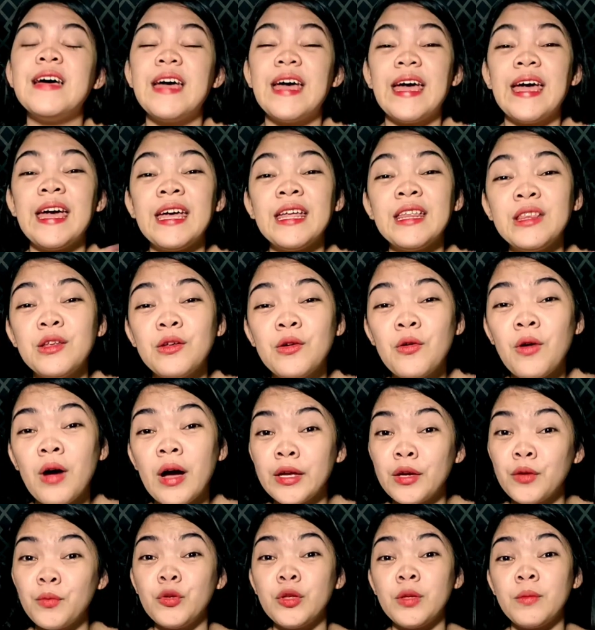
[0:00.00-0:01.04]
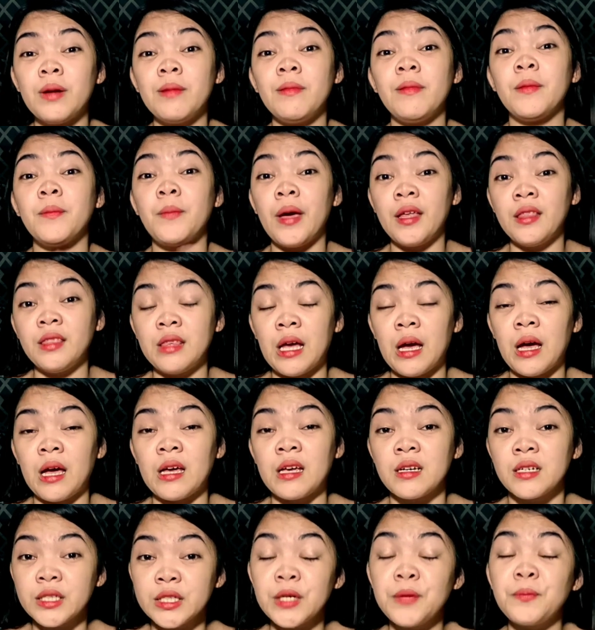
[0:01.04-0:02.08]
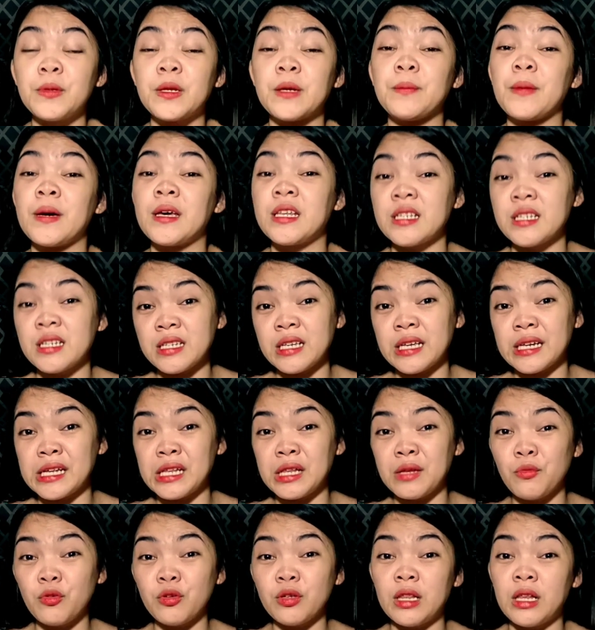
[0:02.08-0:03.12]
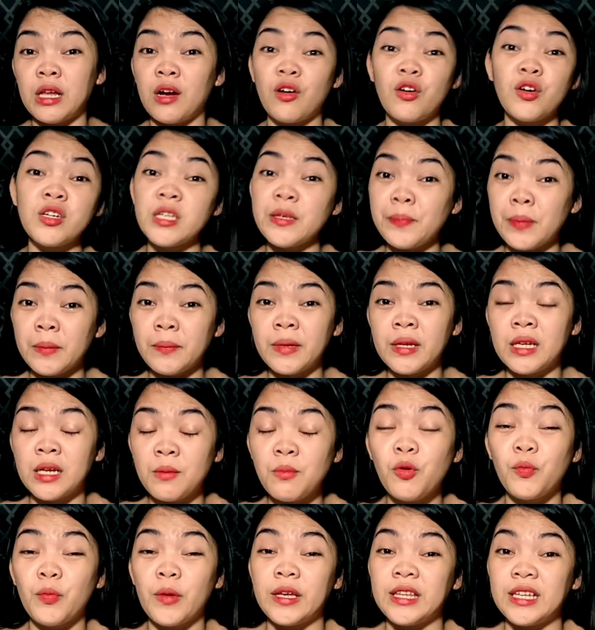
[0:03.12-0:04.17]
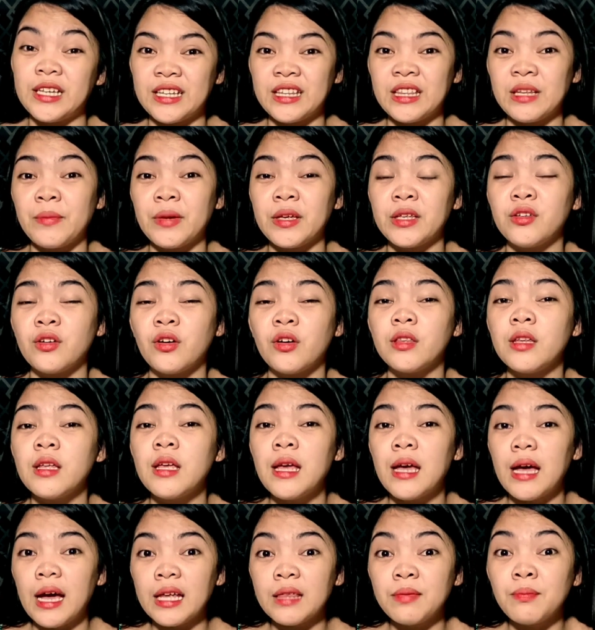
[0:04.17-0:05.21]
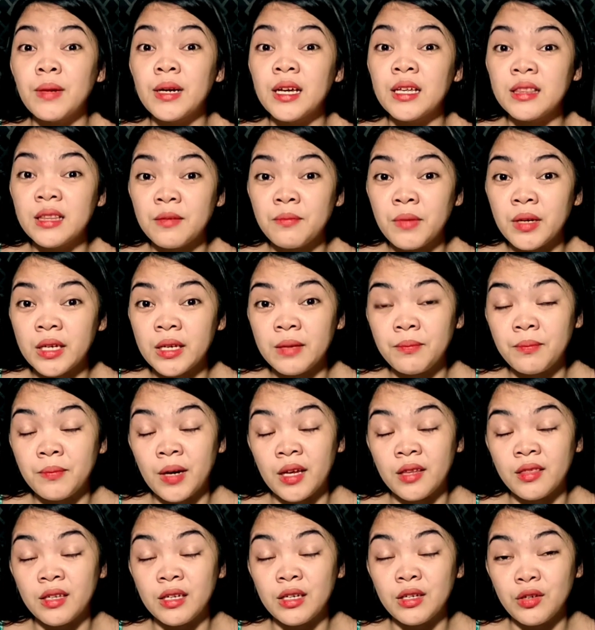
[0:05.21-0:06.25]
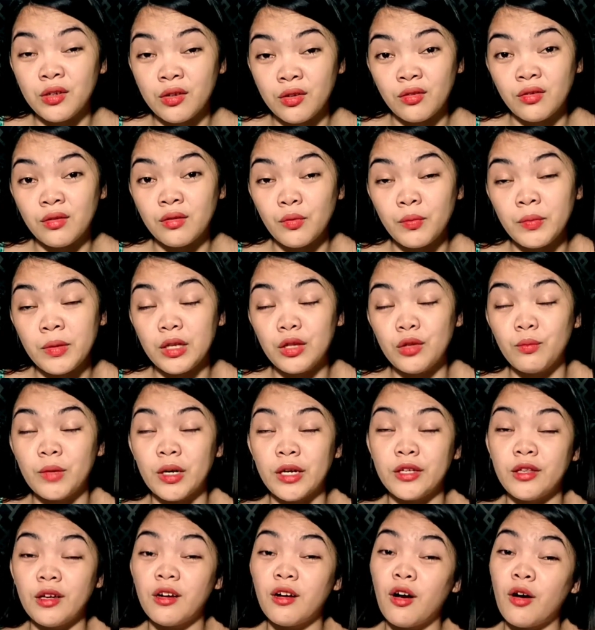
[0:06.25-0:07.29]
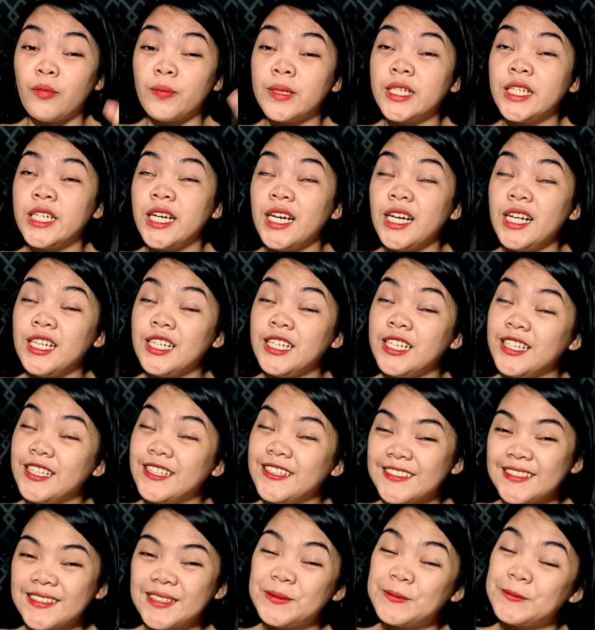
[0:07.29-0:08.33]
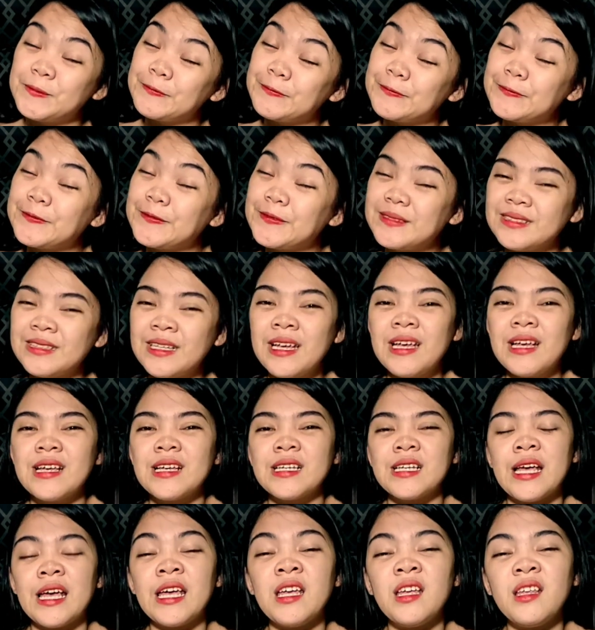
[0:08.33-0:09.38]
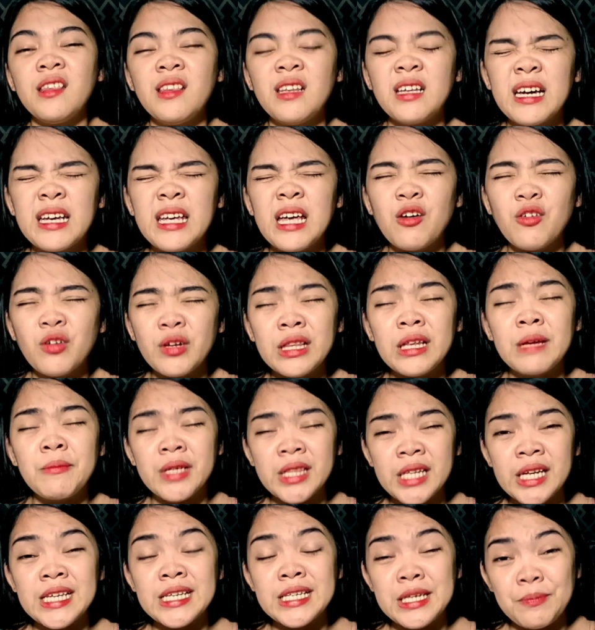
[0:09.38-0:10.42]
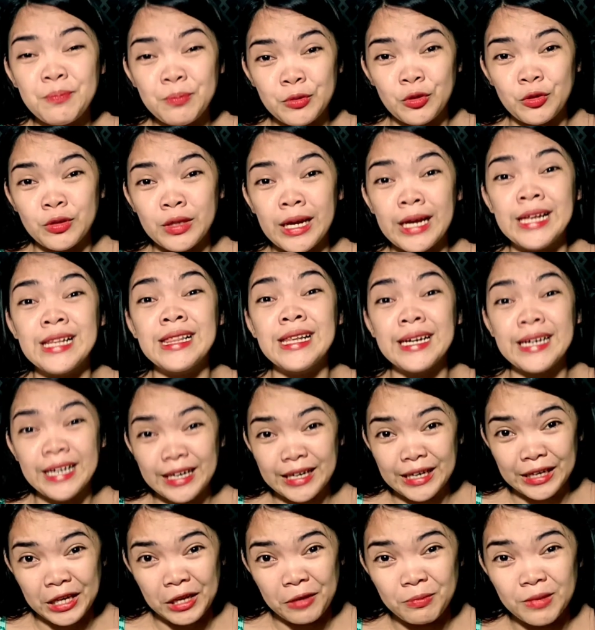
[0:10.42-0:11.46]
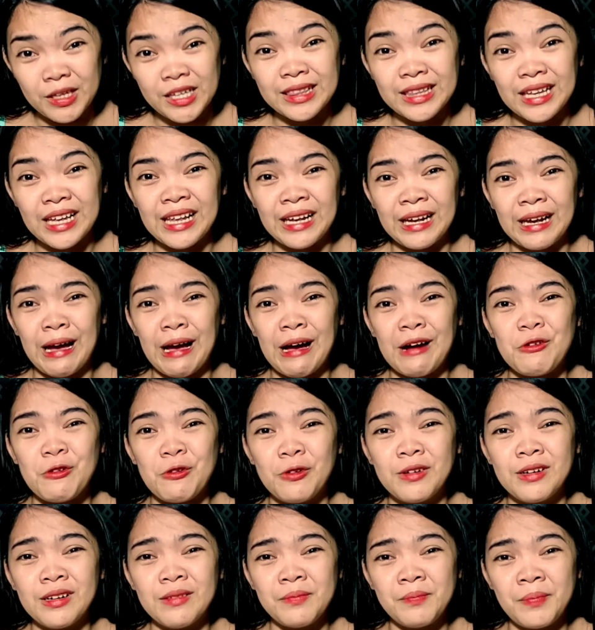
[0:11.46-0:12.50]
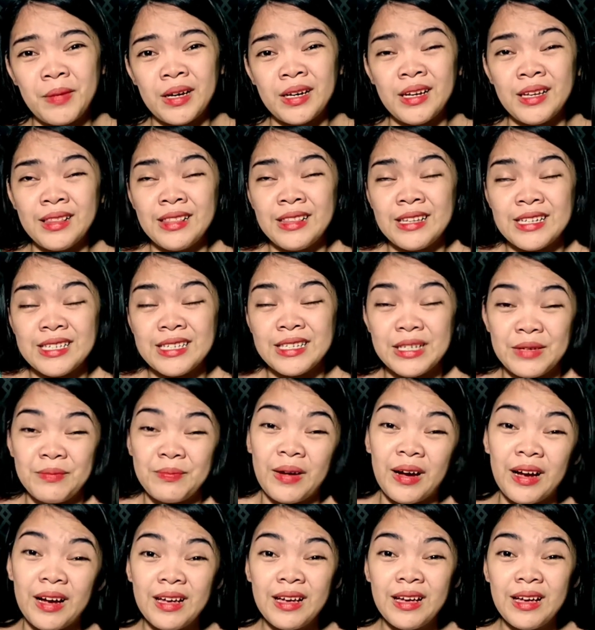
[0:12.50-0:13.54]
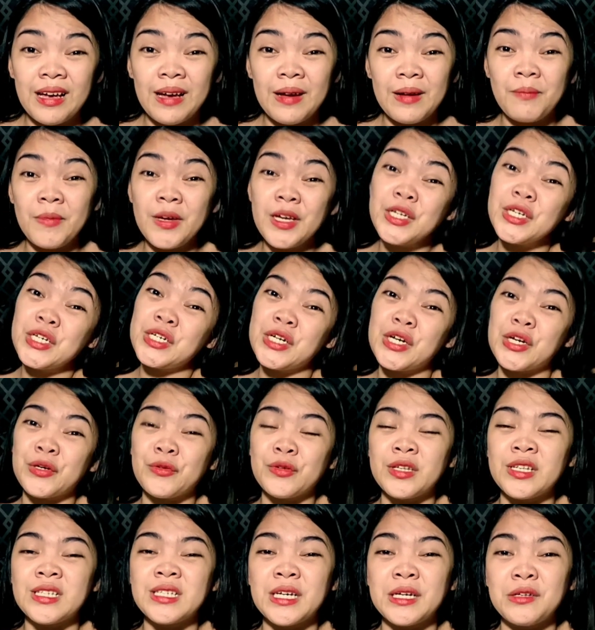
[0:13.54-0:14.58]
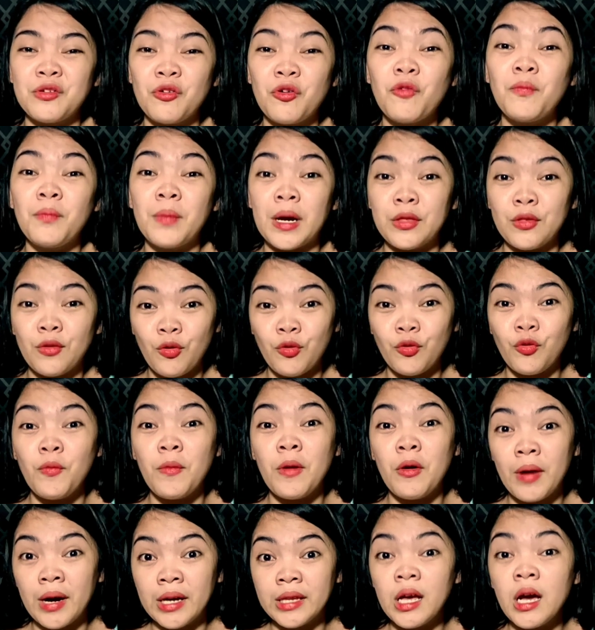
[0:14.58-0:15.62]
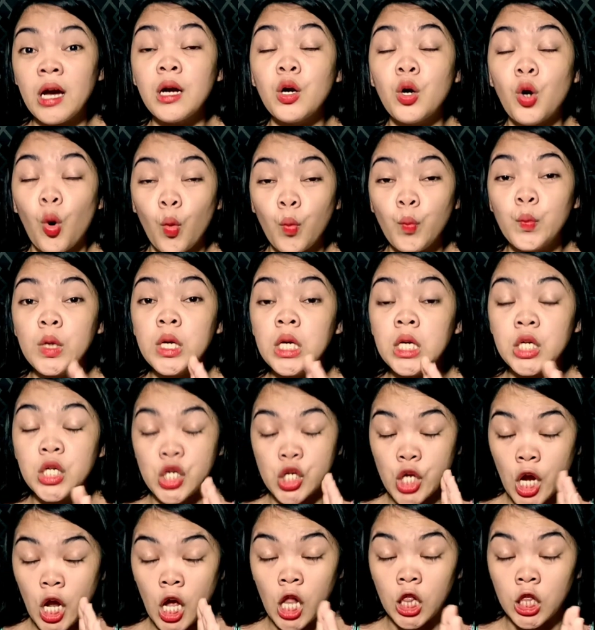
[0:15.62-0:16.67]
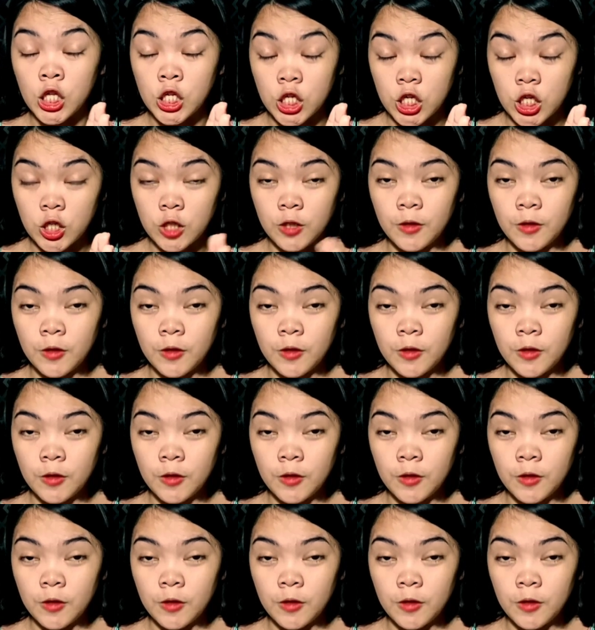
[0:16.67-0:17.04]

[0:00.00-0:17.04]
And kung ayaw mo namang magbenta, syempre para sa sarili mo na lang or sa pamilya mo, pwede rin naman yon At maganda maging bonding nyo yun. Umiinom kayo ng coffee jelly. And kaya ko rin naman naisip ko dahil nakikrave din talaga ako. Para at least, di ba, maishishare ko din sa inyo kung paano ko gumawa ng coffee jelly.